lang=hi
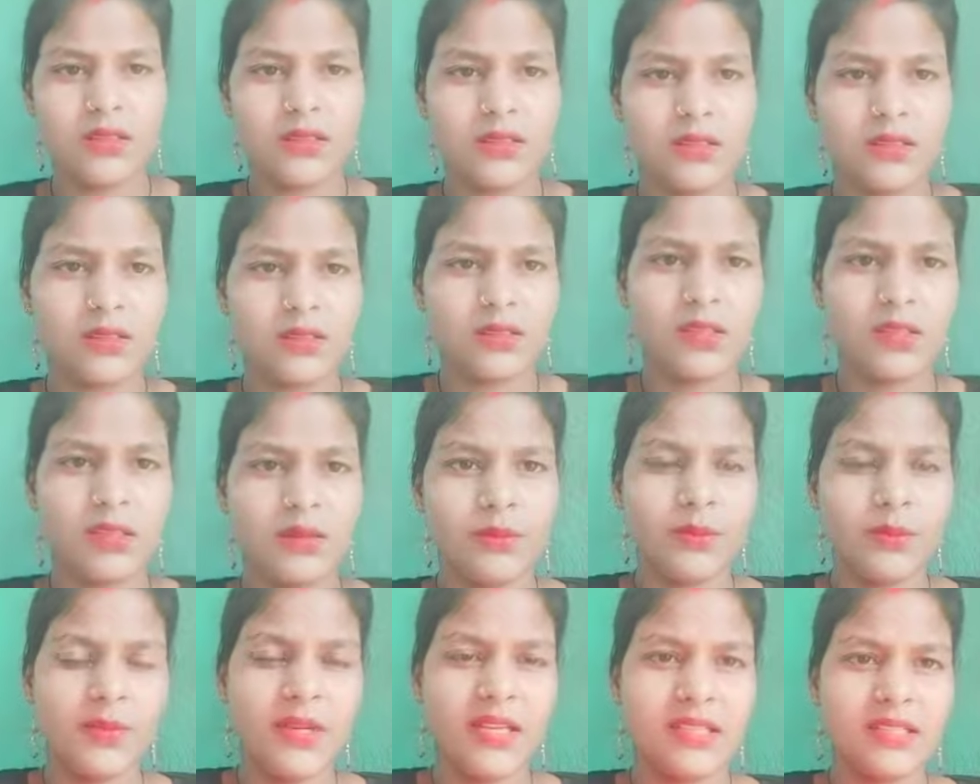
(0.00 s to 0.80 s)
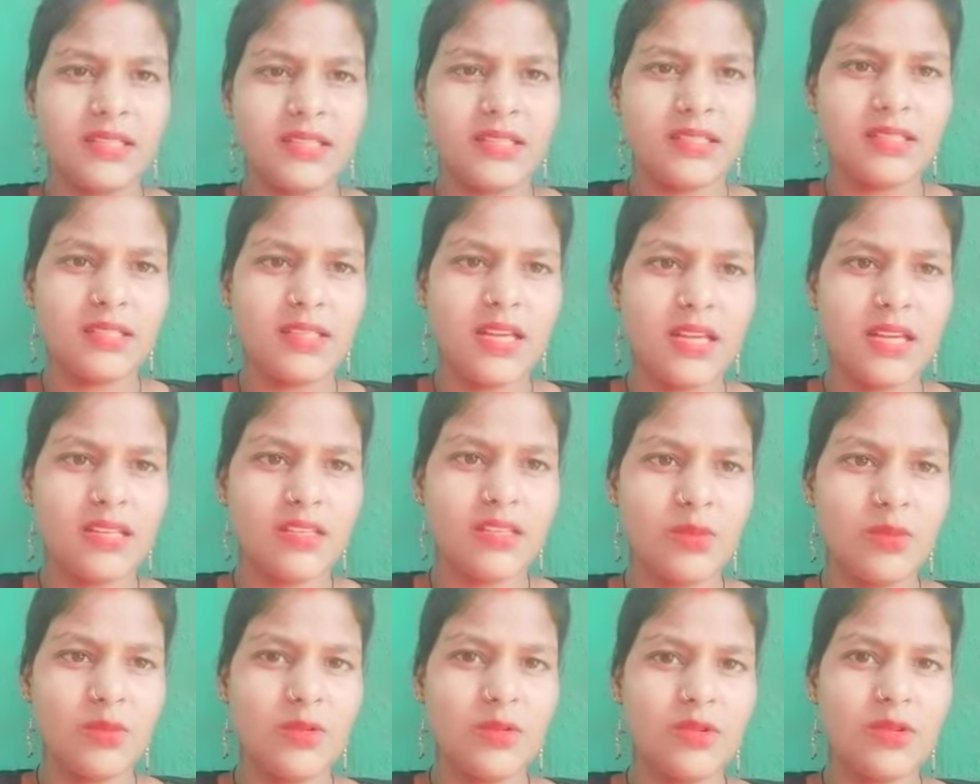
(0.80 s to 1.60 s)
और मैं किसका
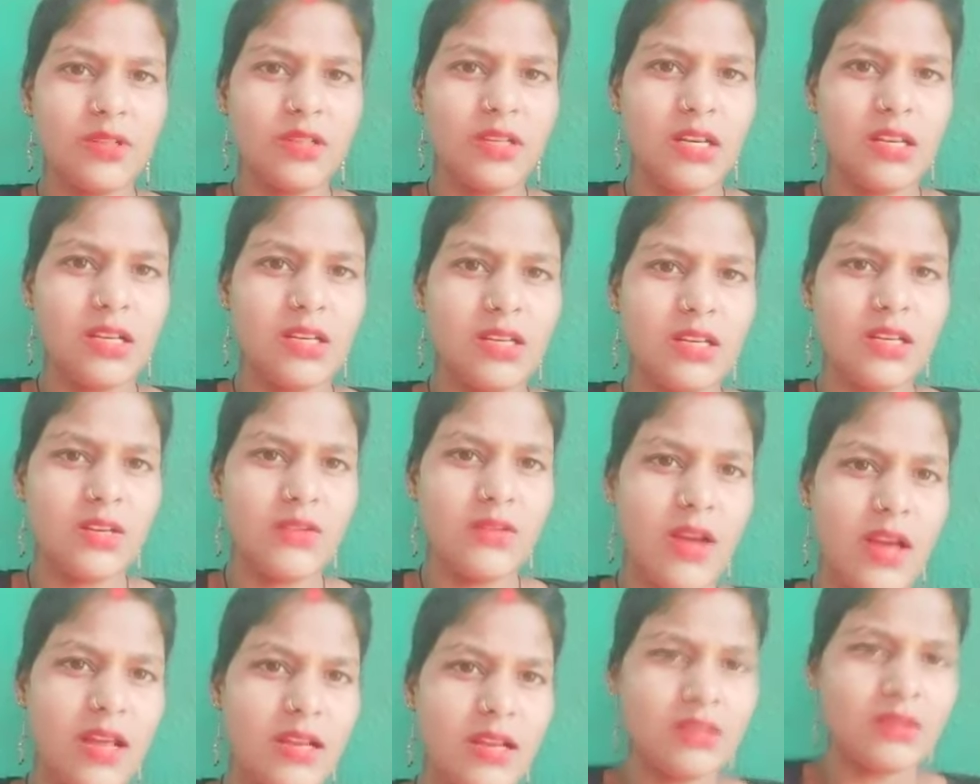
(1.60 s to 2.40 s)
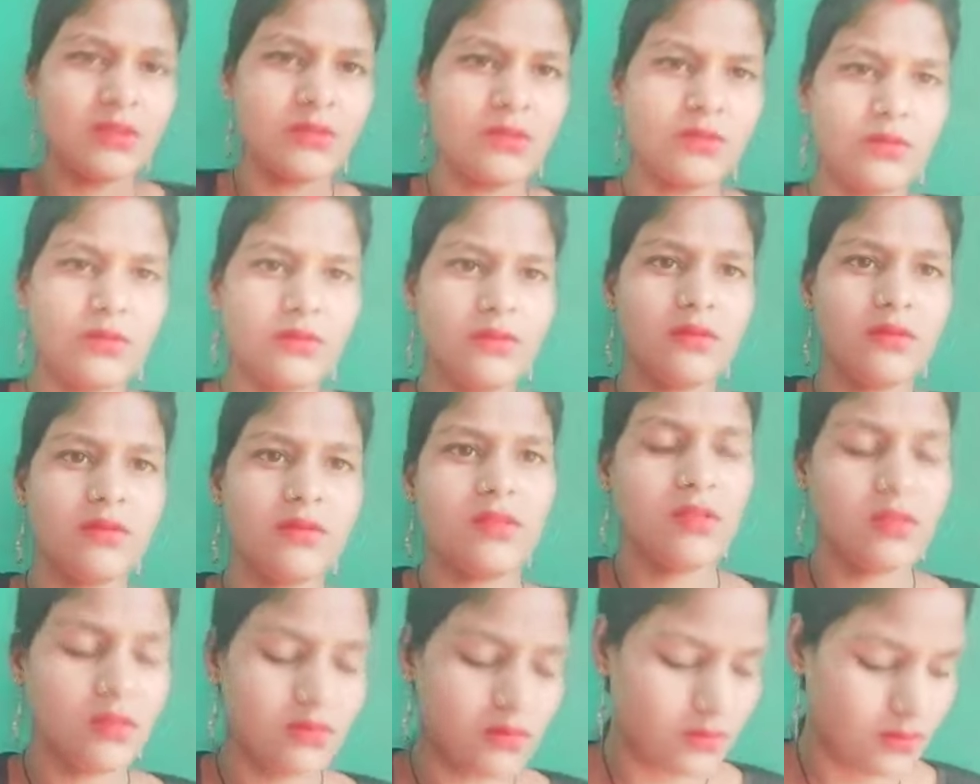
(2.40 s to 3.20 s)
सपोर्ट करने वाली हूँ
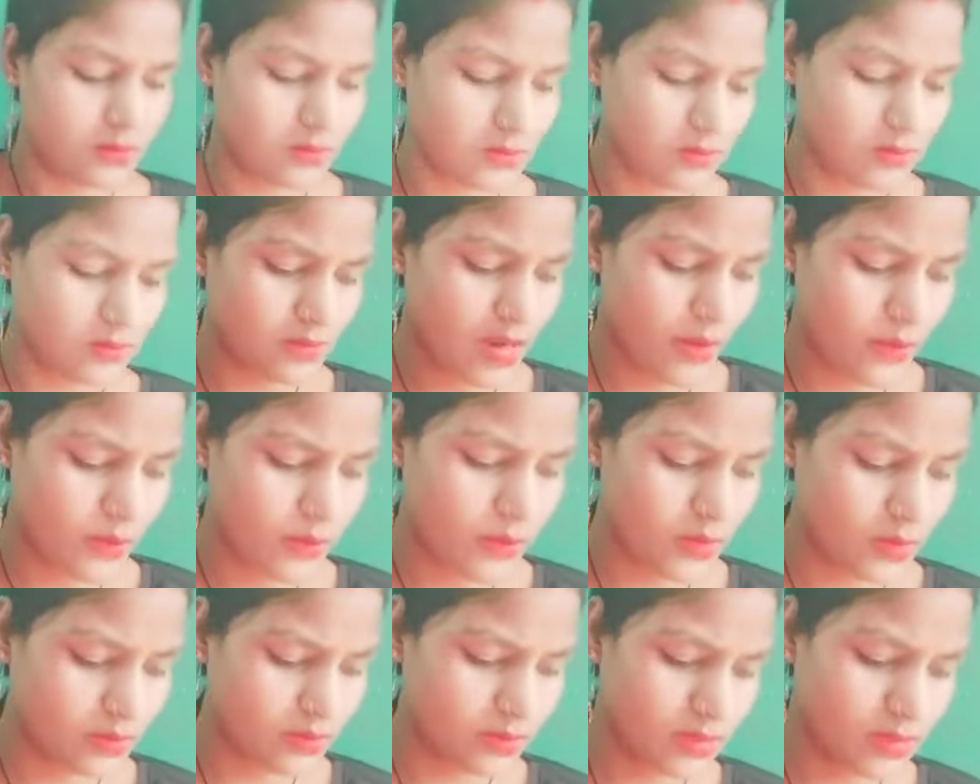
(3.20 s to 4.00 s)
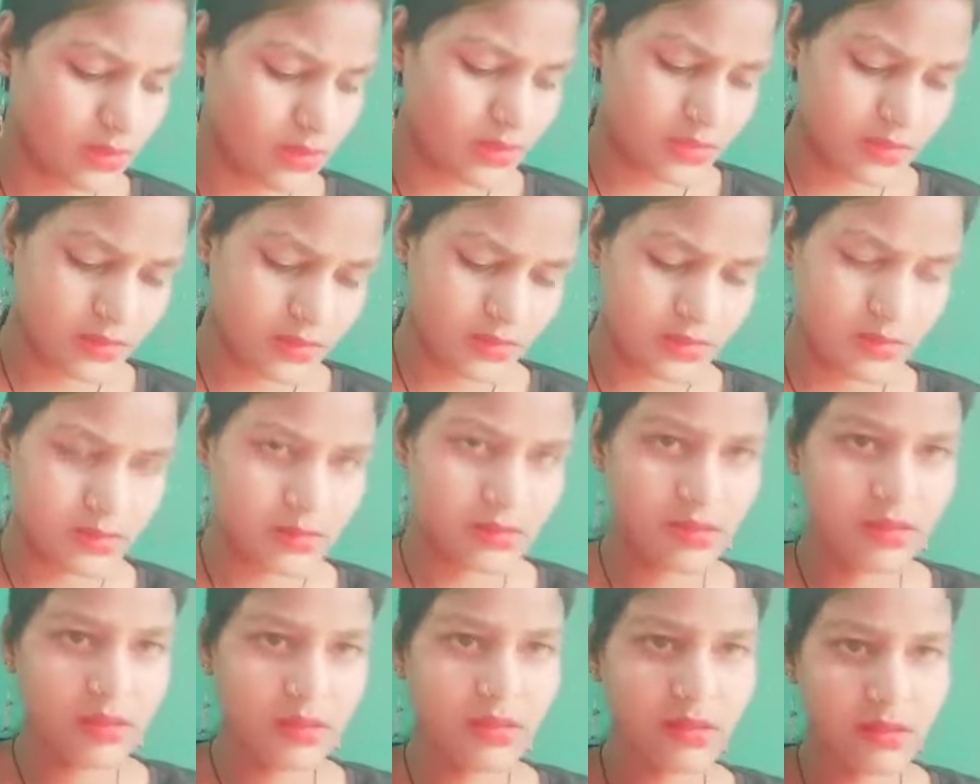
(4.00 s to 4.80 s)
तो आप लोग देख
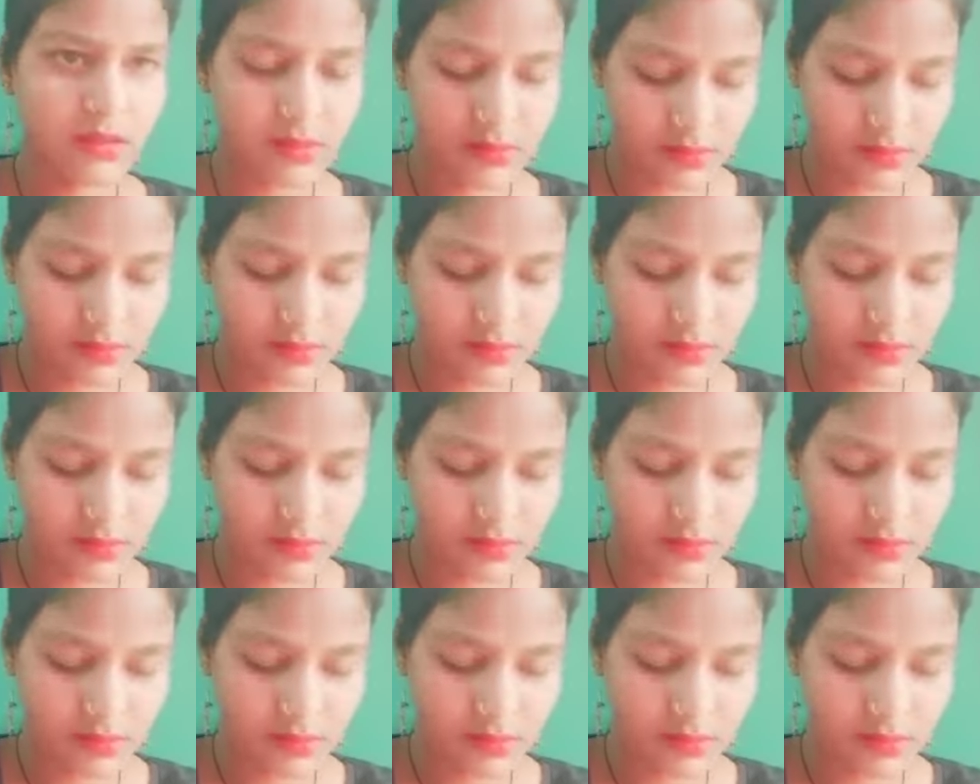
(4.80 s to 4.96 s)
लीजिए